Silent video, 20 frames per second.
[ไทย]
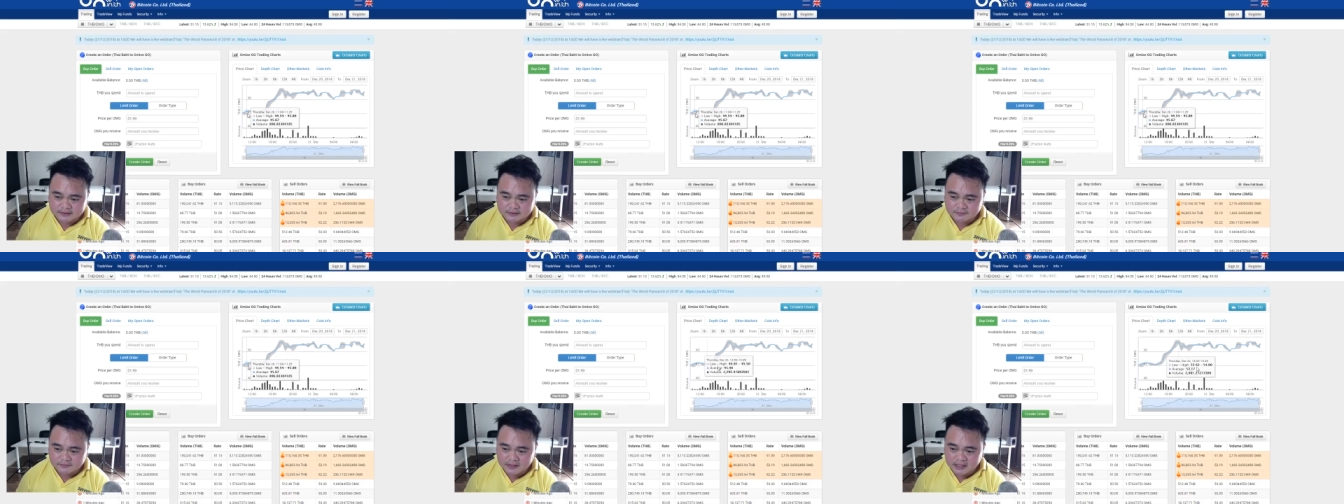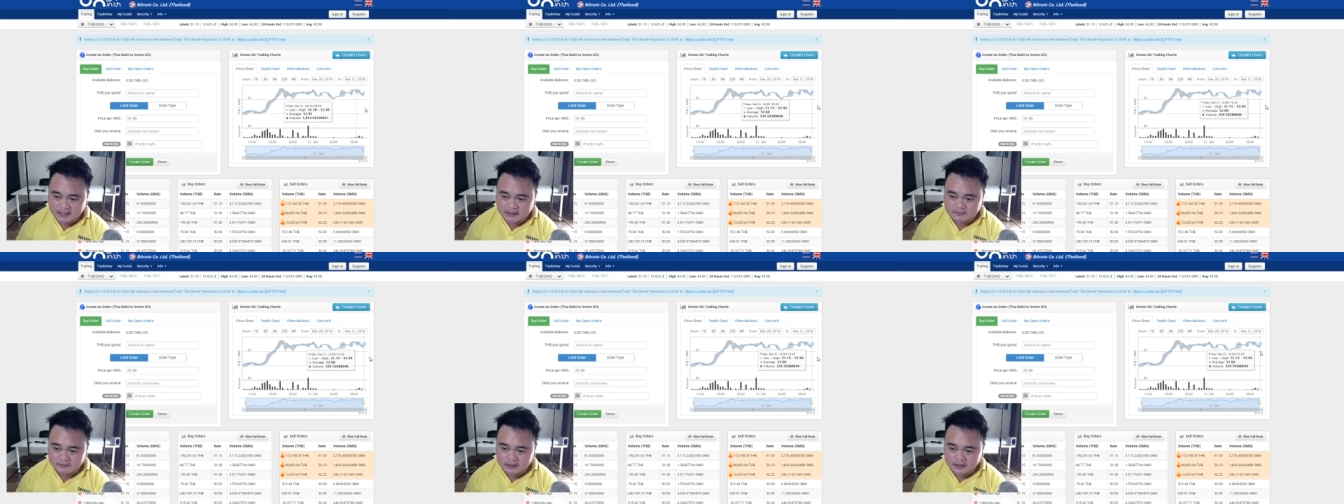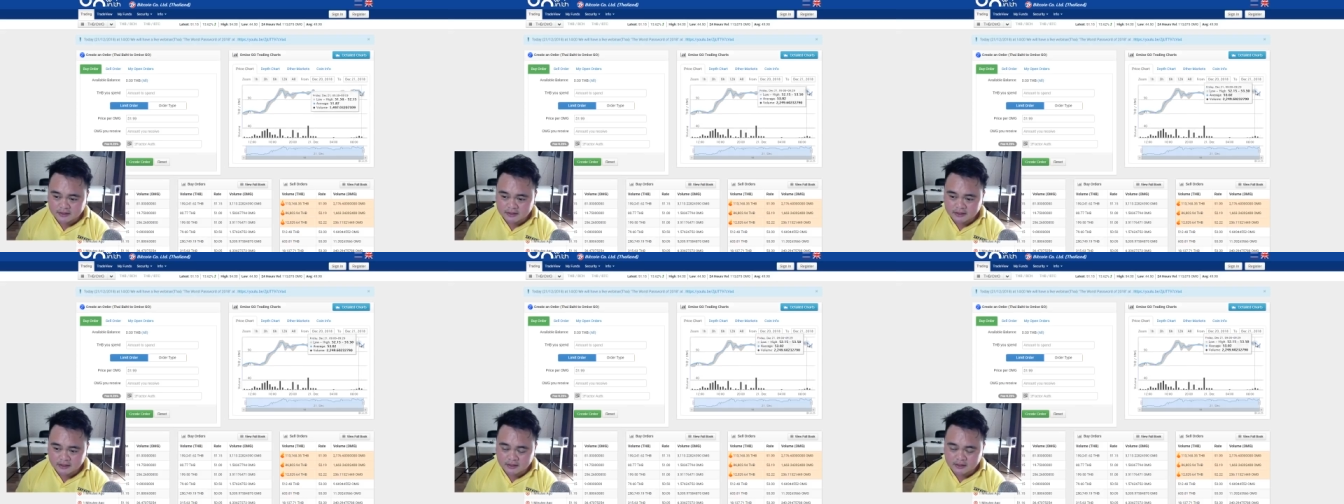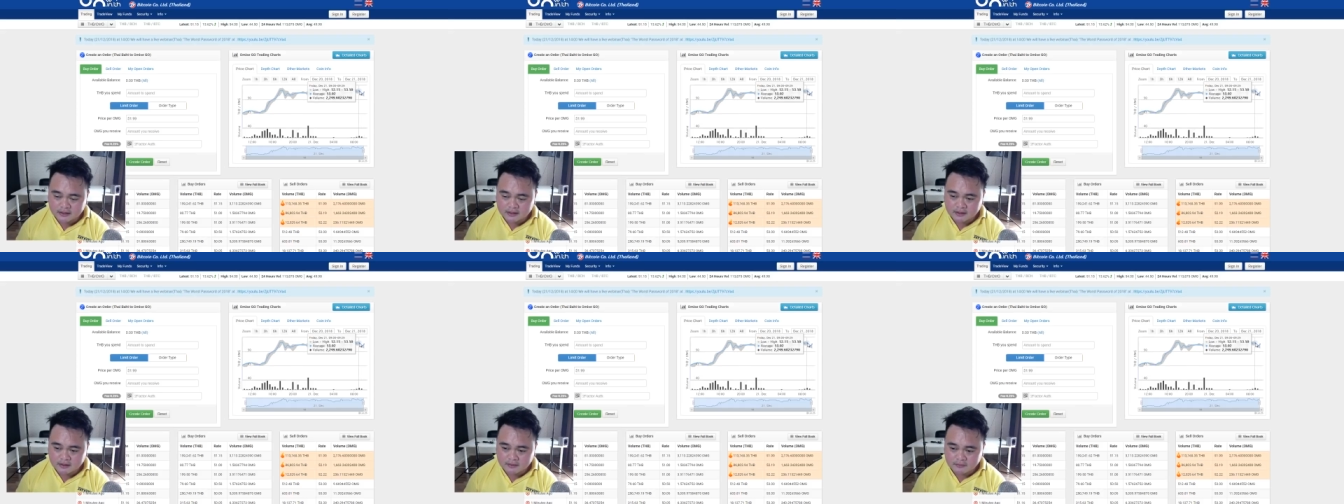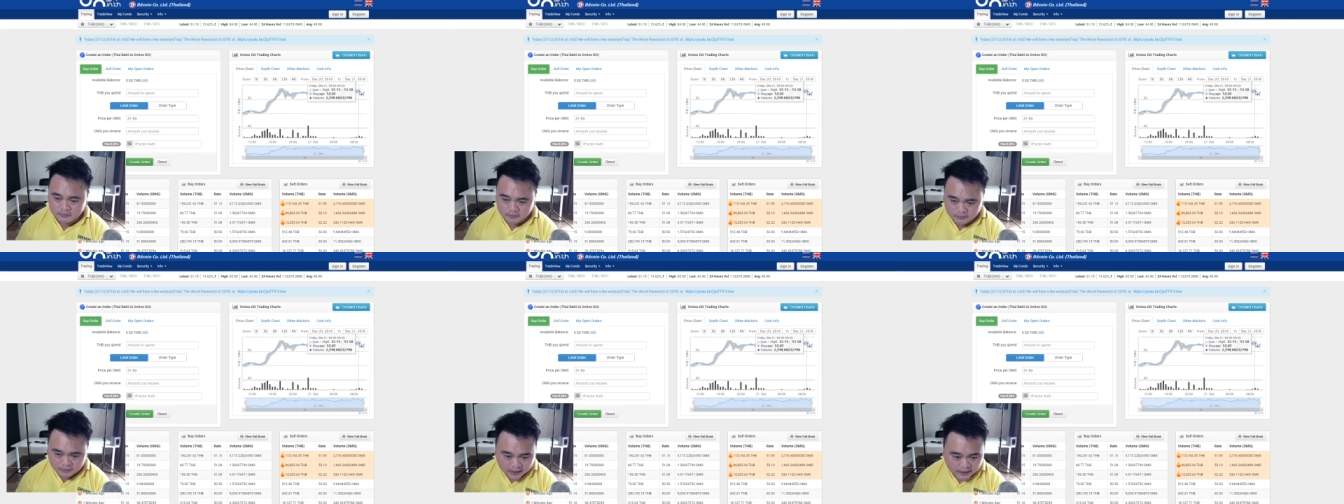45ขึ้นมาเนี่ย
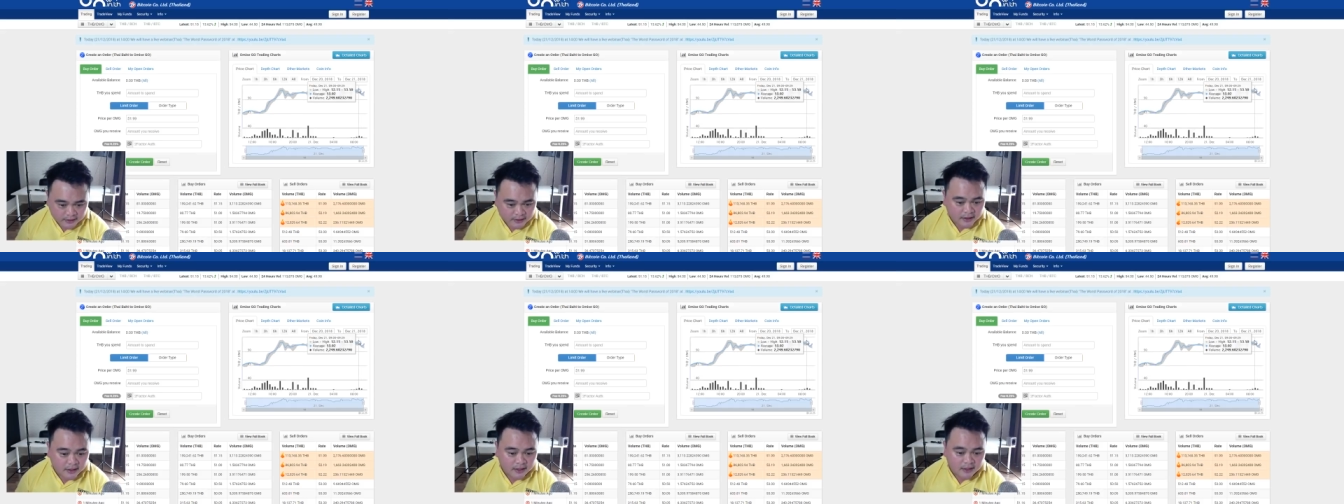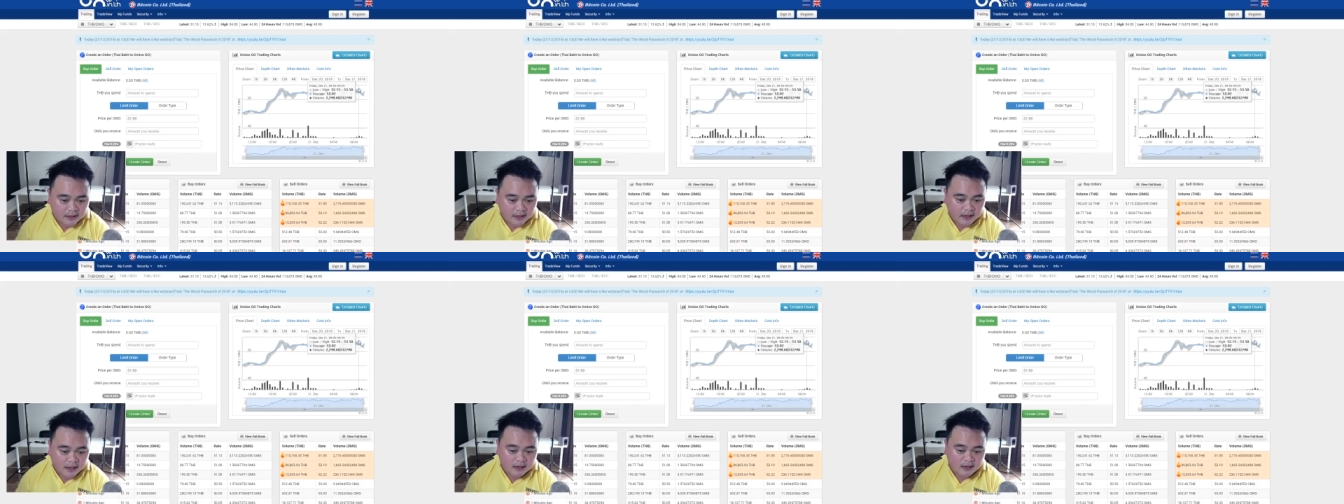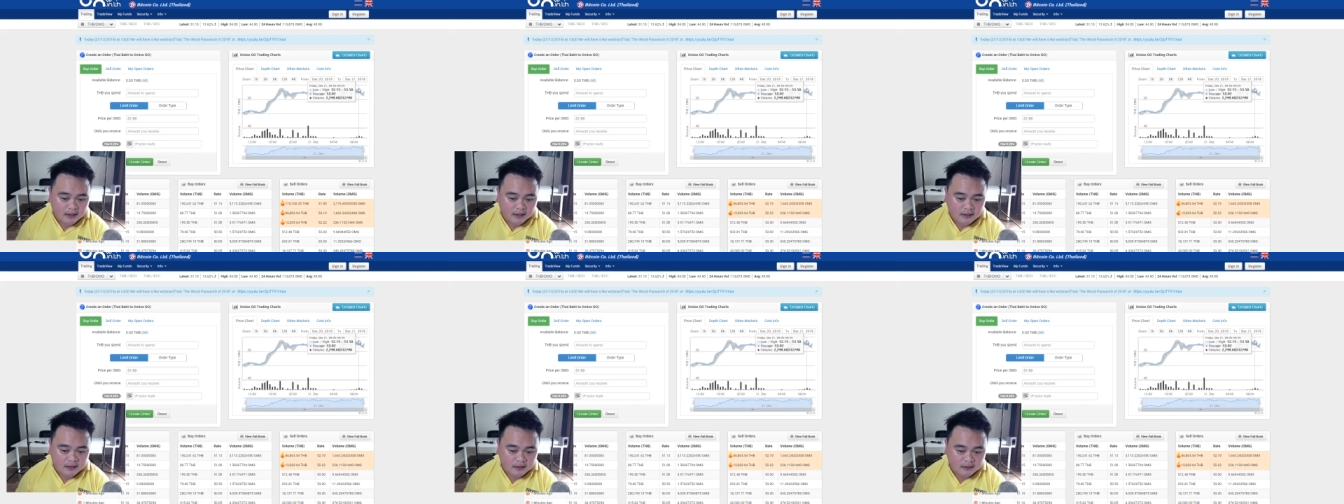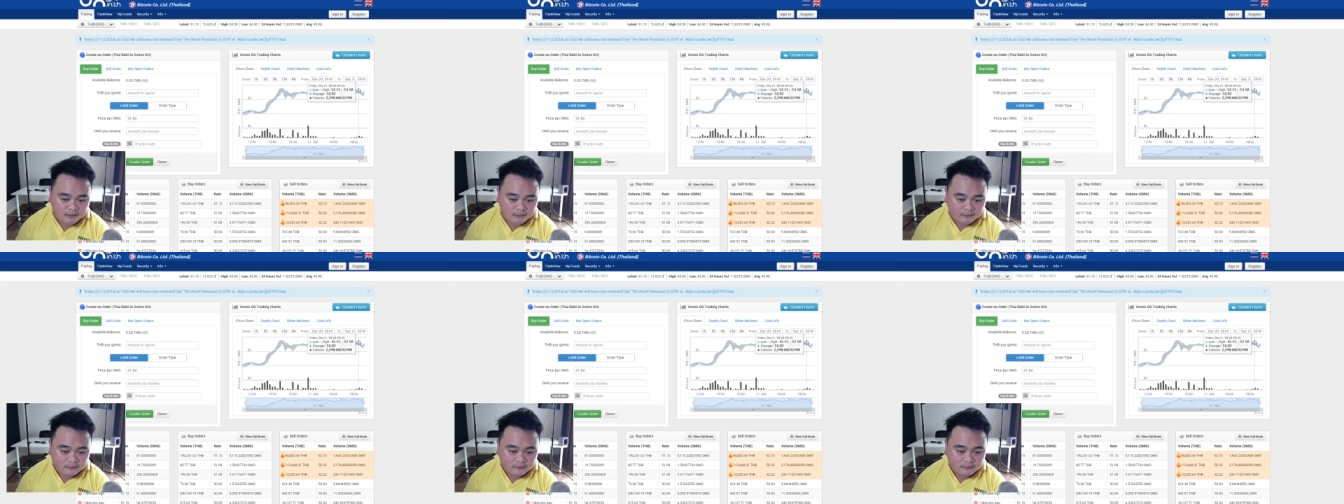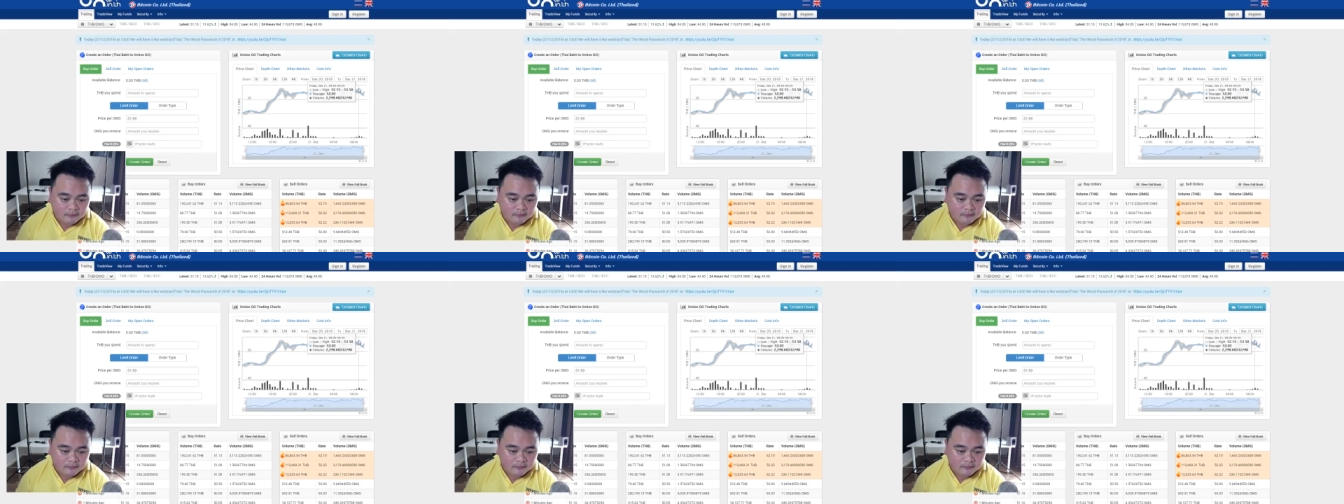มีโอกาสจะเด้งนะโอ้